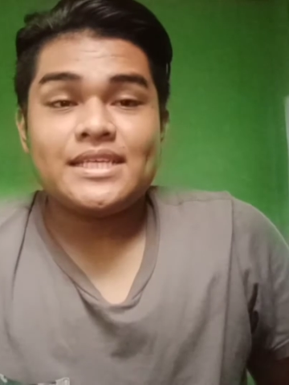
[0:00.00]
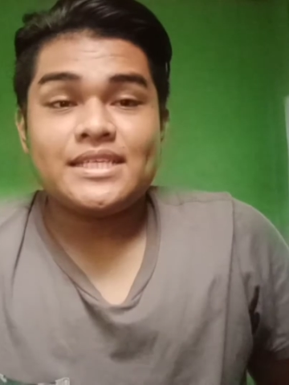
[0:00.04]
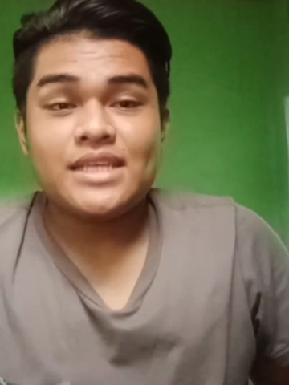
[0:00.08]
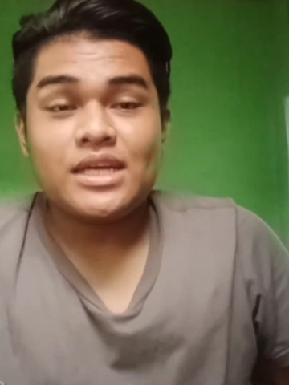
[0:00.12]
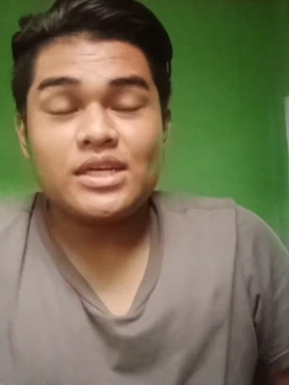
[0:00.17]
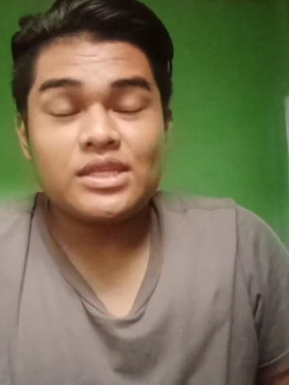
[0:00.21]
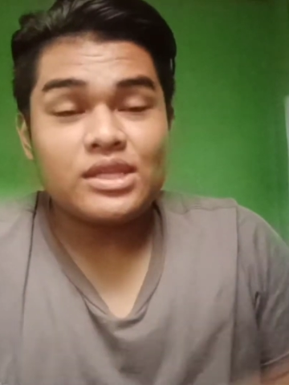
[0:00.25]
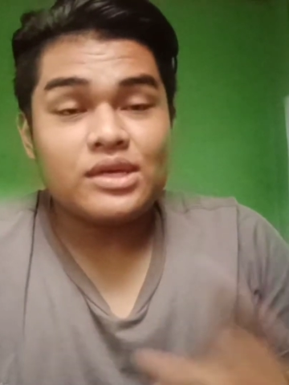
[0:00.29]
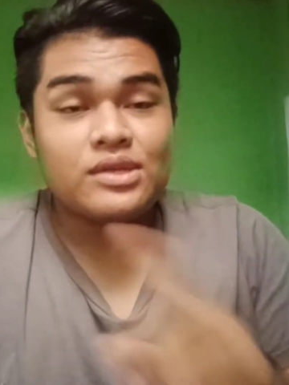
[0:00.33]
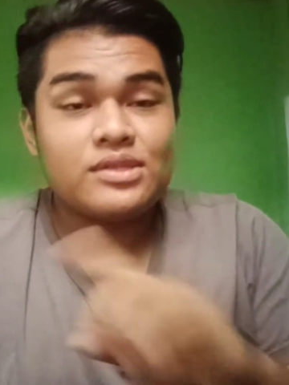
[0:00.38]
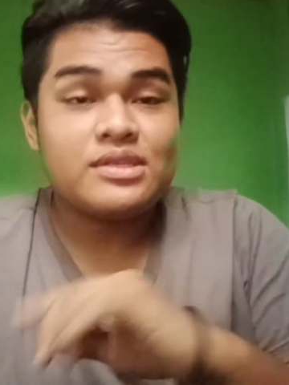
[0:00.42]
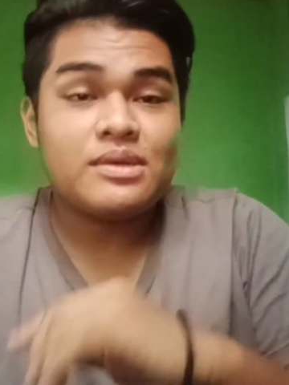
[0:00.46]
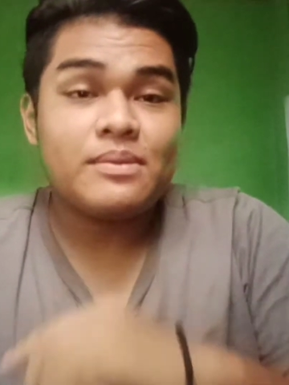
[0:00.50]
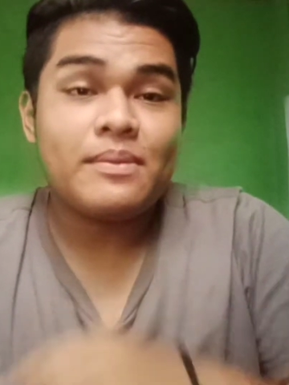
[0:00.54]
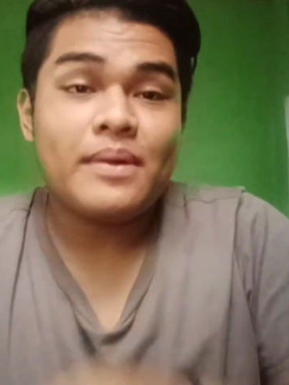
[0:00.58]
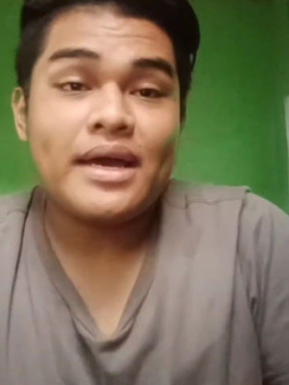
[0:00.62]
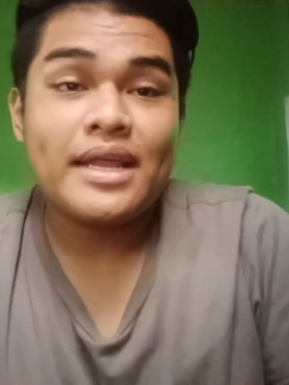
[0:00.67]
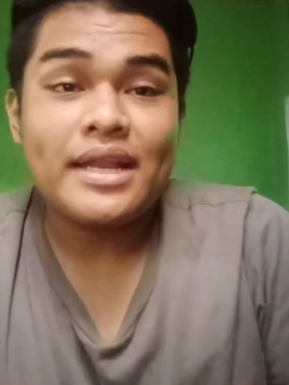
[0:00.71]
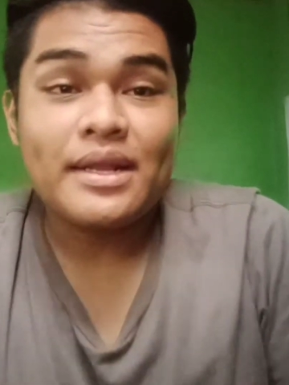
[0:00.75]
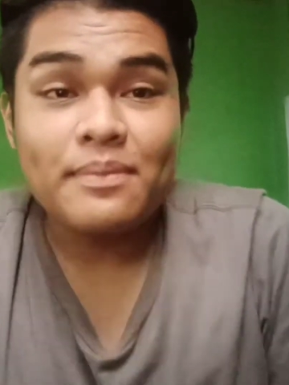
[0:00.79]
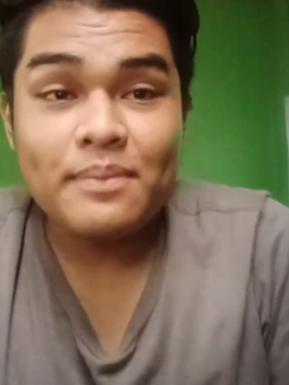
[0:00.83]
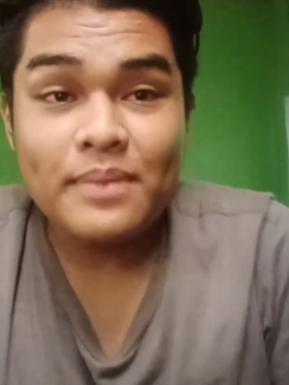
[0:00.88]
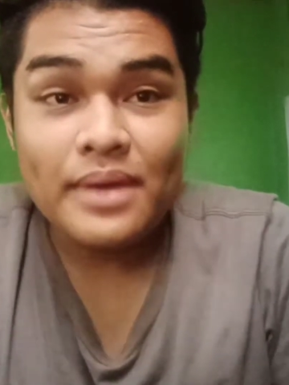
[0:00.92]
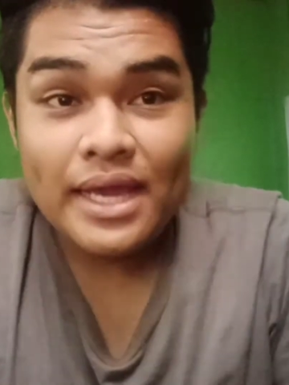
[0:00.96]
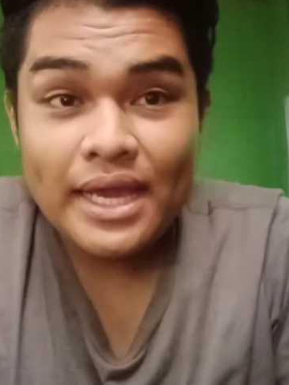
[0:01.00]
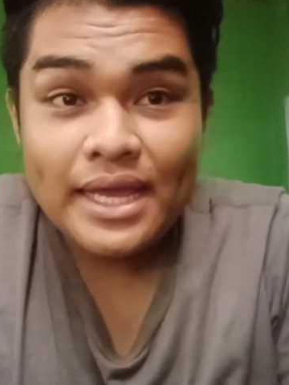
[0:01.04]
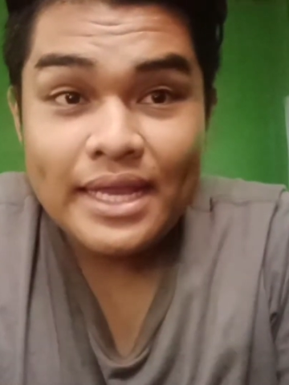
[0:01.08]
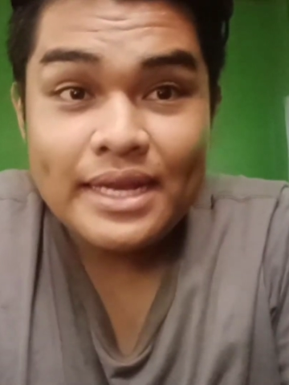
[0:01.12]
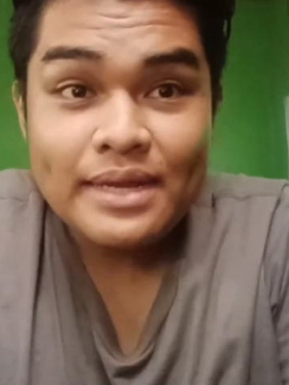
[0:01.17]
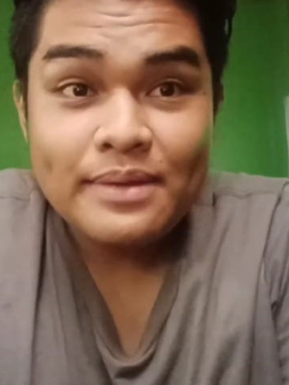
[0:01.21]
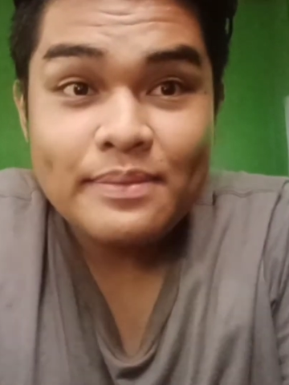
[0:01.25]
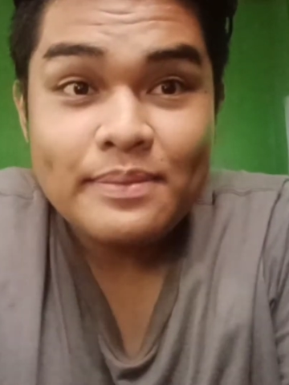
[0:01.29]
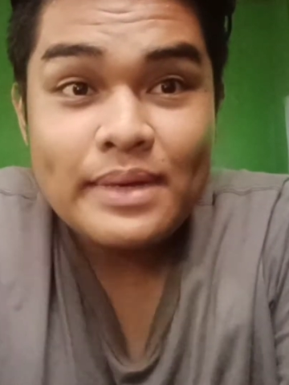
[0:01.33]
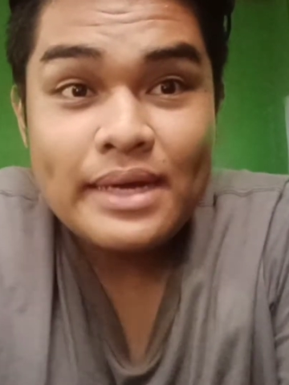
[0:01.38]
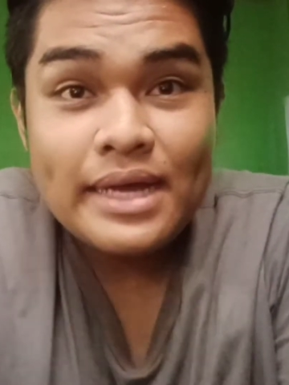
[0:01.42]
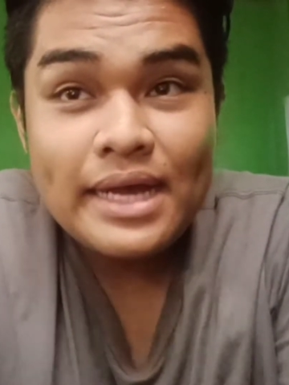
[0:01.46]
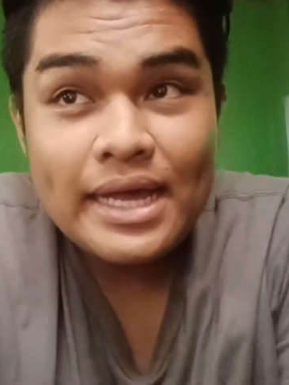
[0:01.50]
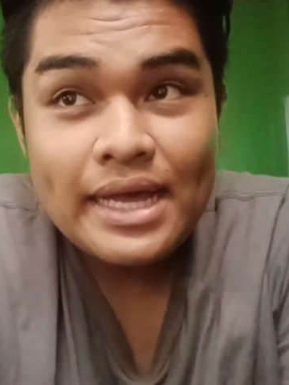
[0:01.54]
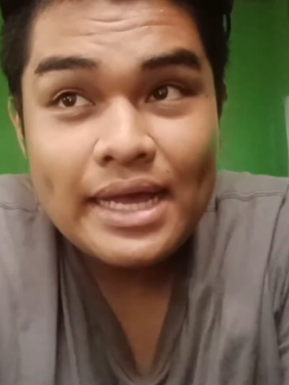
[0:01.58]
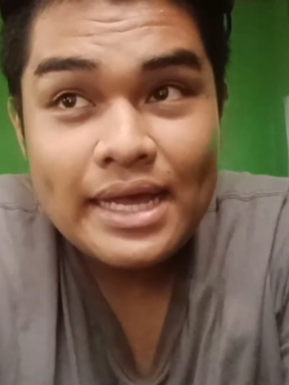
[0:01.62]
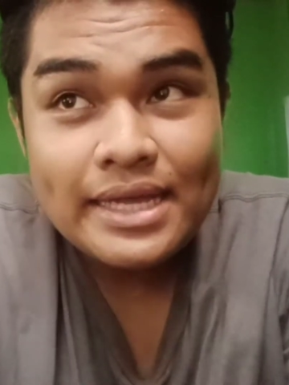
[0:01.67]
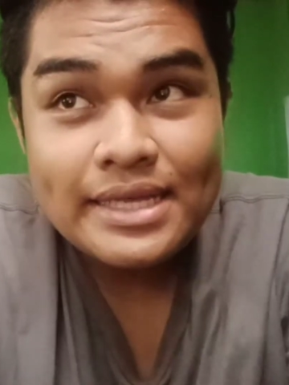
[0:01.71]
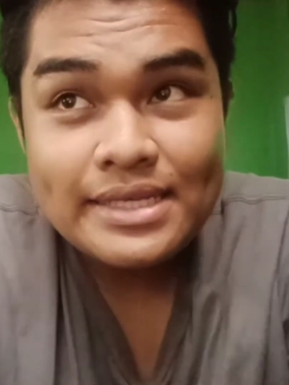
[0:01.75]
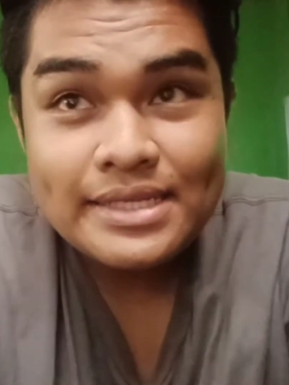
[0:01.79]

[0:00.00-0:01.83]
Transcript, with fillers: shoutout sa mga nagbigay ng mga